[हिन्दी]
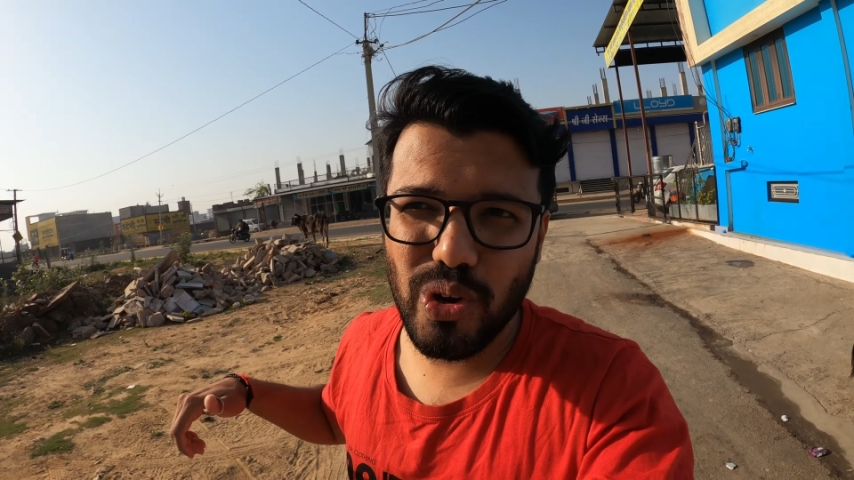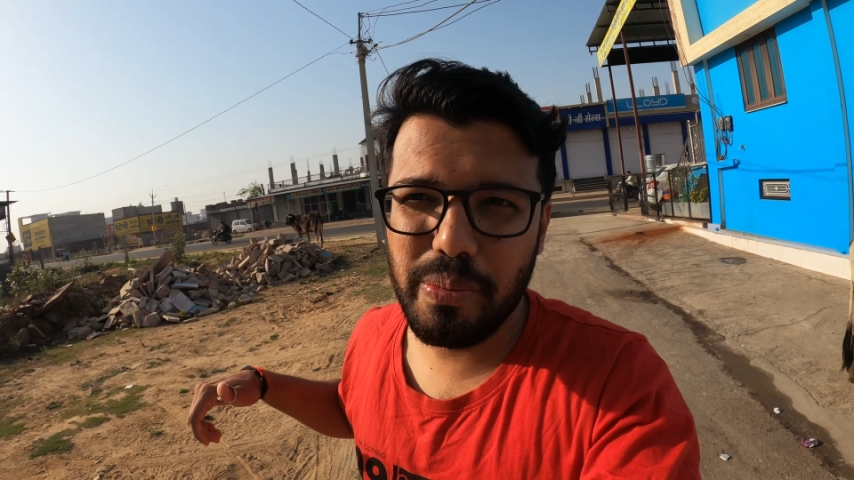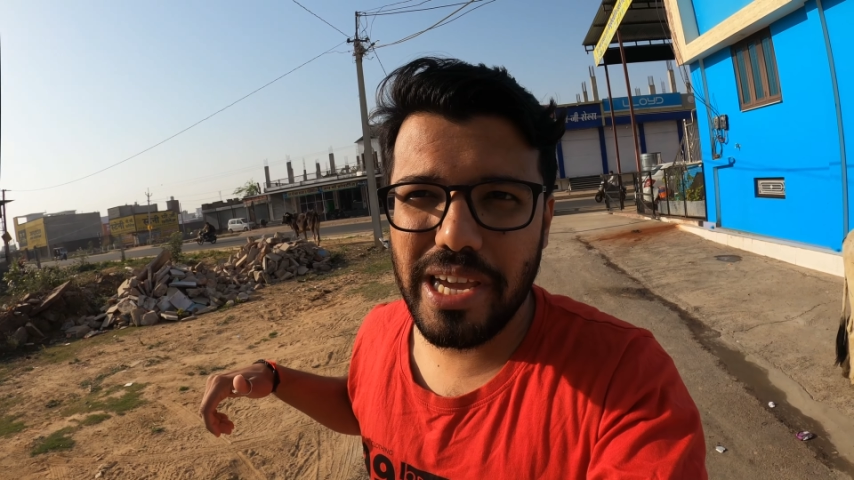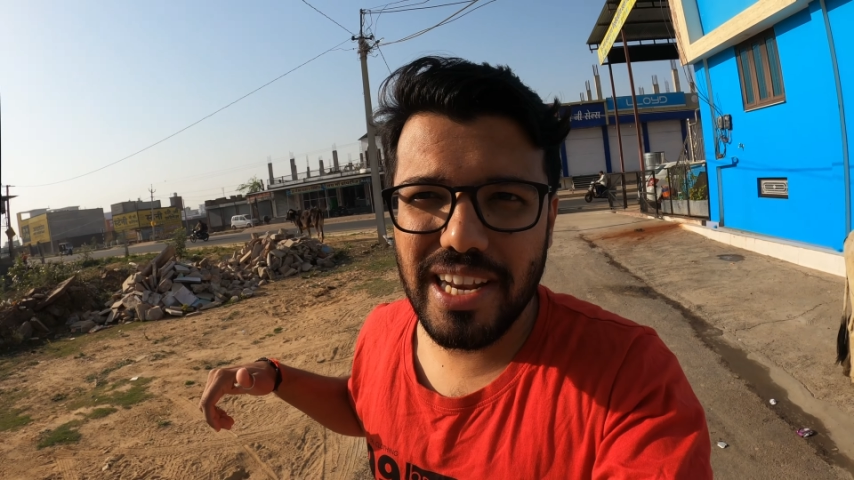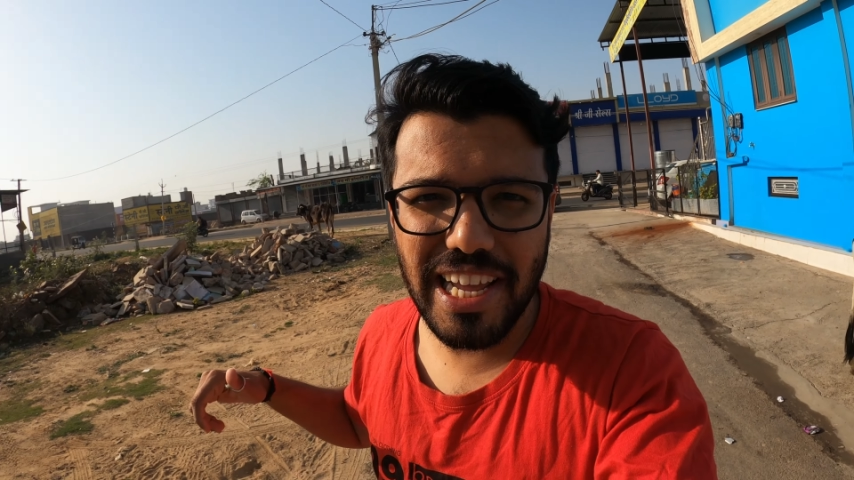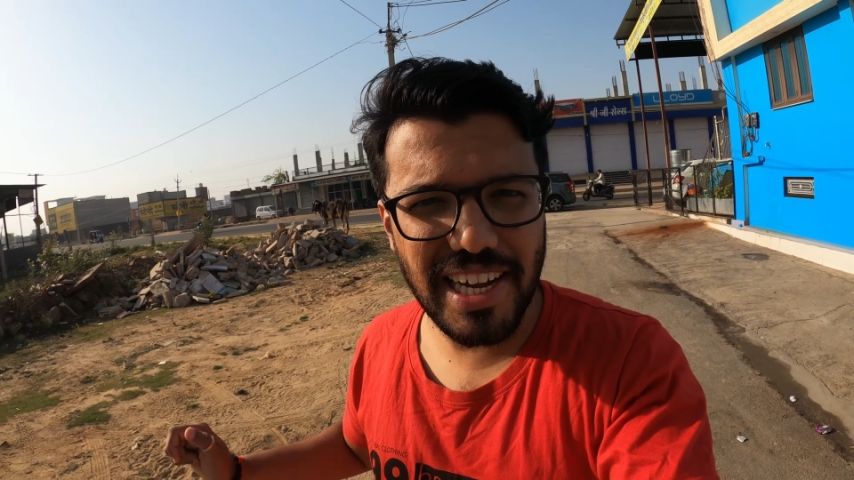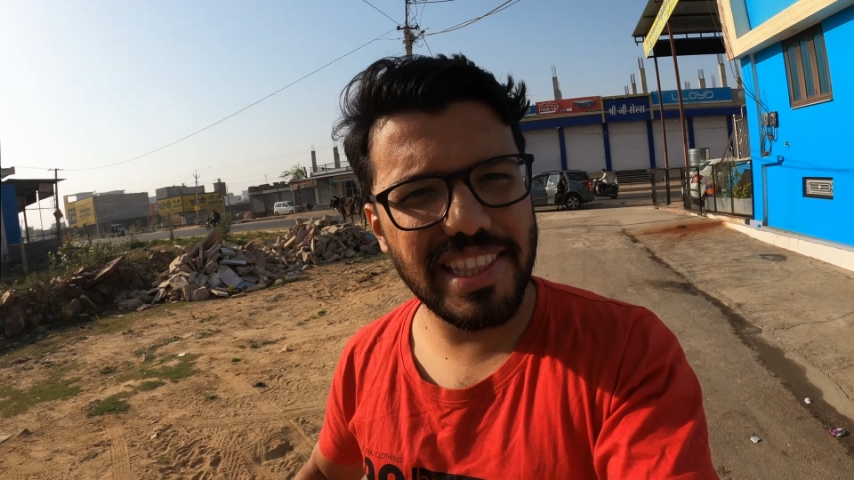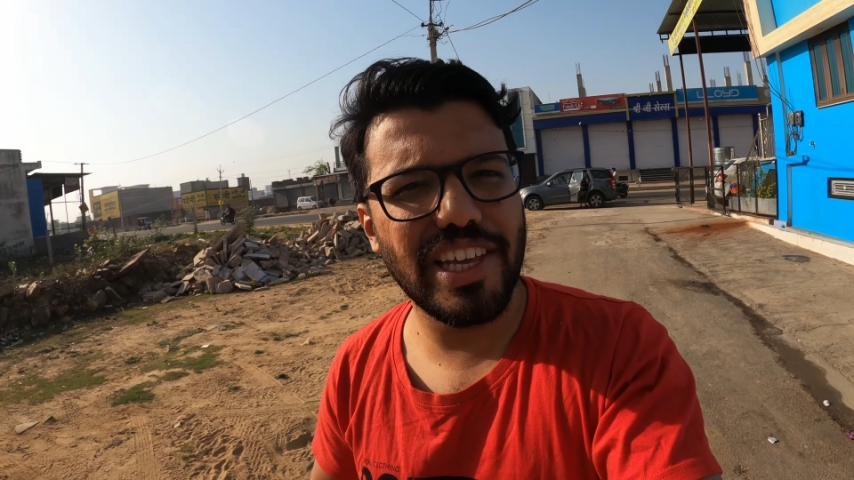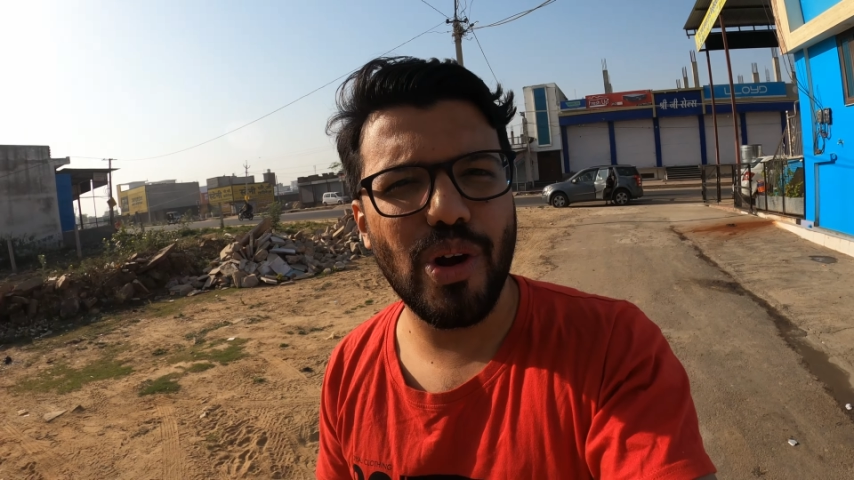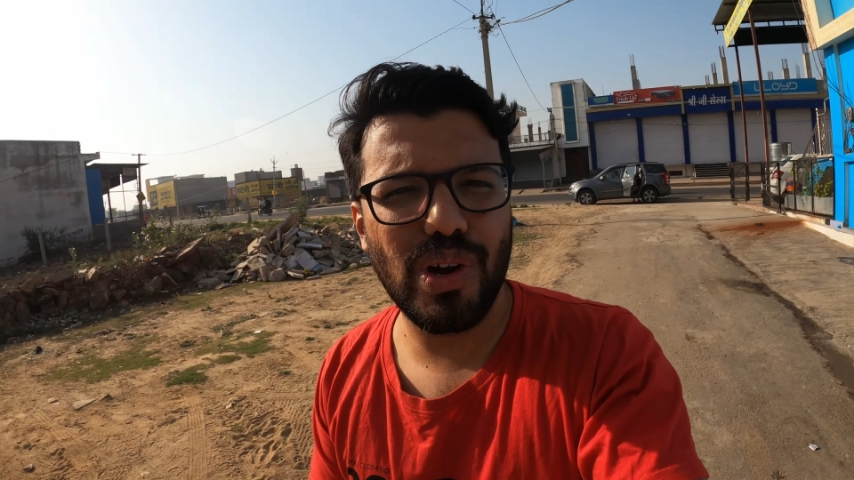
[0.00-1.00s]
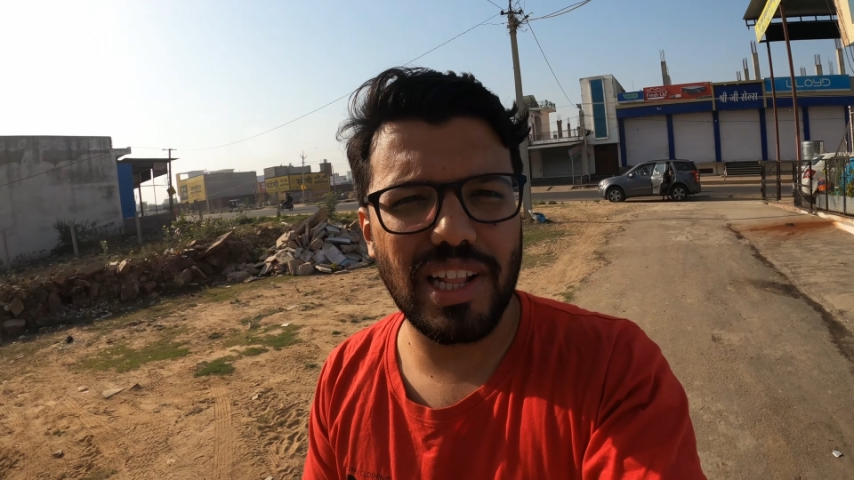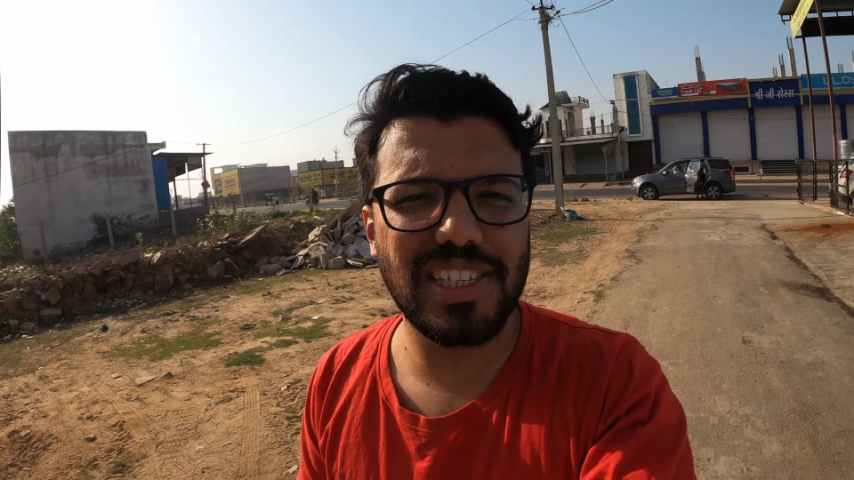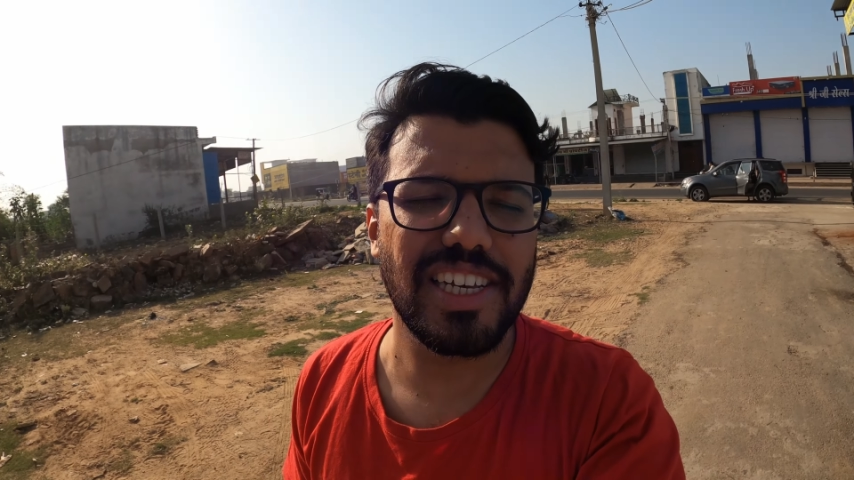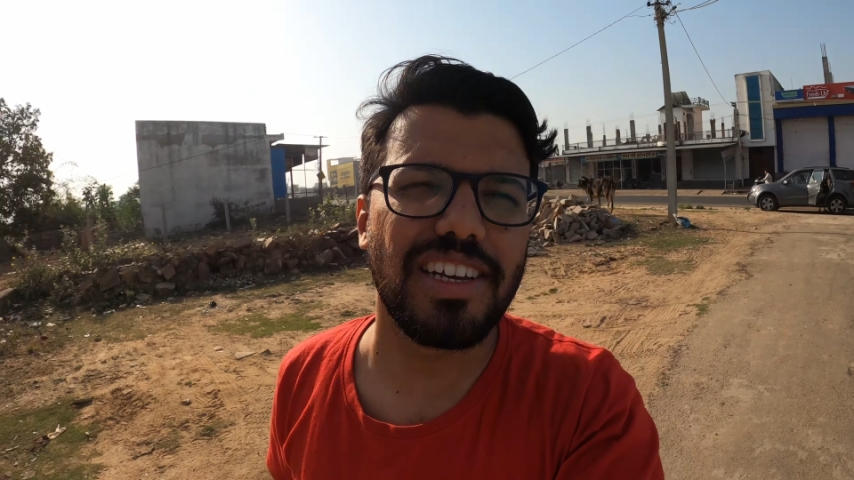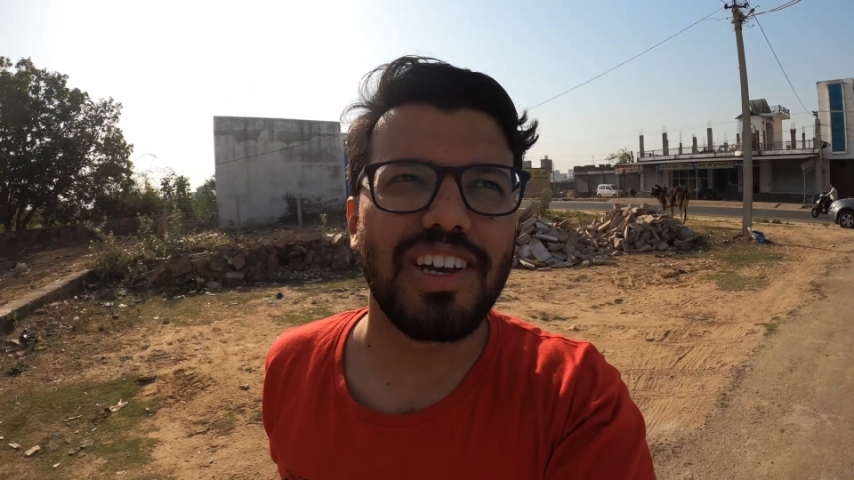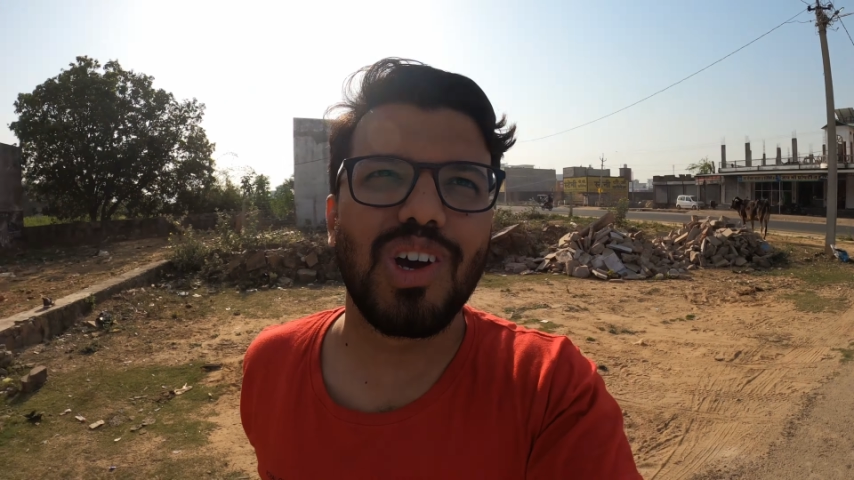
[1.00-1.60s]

तो अभी निकलते हैं होटल से